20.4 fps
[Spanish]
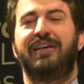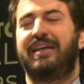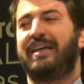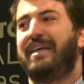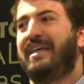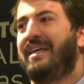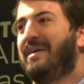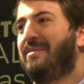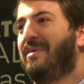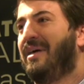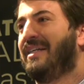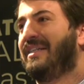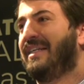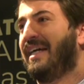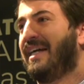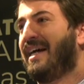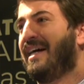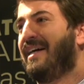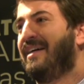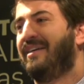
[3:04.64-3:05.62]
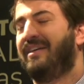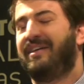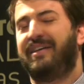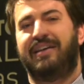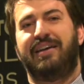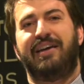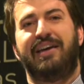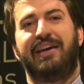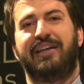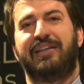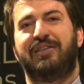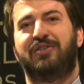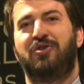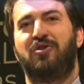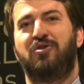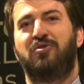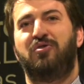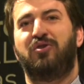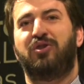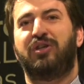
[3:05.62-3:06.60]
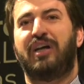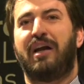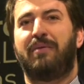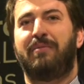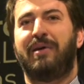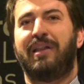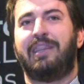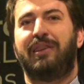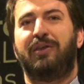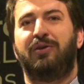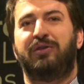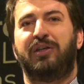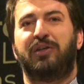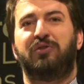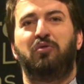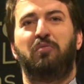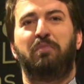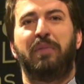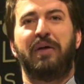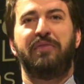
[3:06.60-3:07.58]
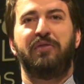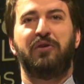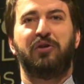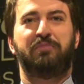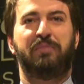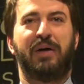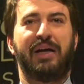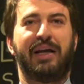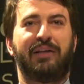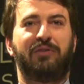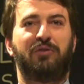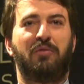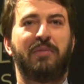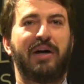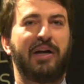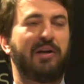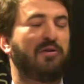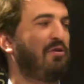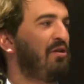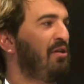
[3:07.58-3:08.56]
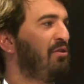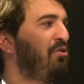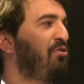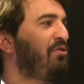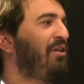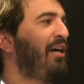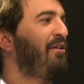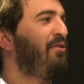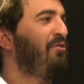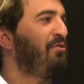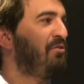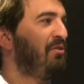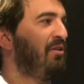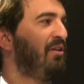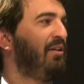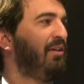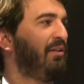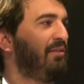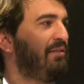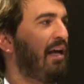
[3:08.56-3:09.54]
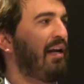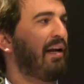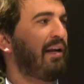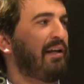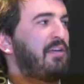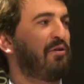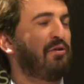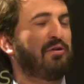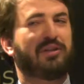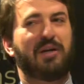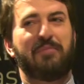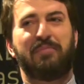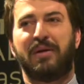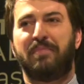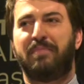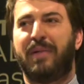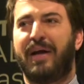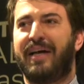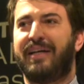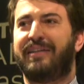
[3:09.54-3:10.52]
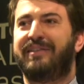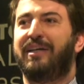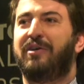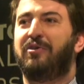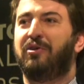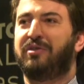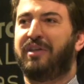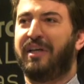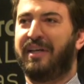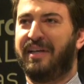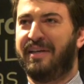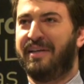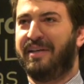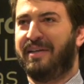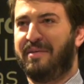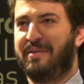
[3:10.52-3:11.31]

y de Valseca, que son unos garbanzos estupendos para tomar con esos callos tan ricos que prepara Chicote